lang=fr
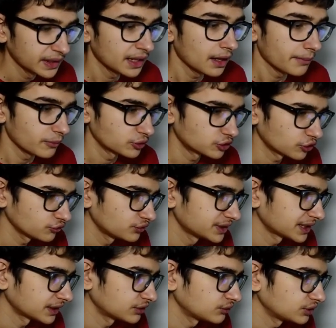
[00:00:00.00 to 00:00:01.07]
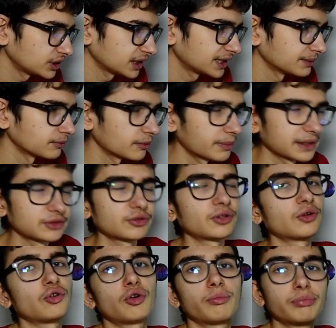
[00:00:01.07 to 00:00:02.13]
Mais aujourd'hui, c'est un sujet qui me passionne
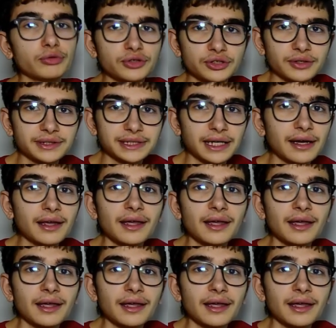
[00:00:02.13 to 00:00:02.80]
encore plus que ça.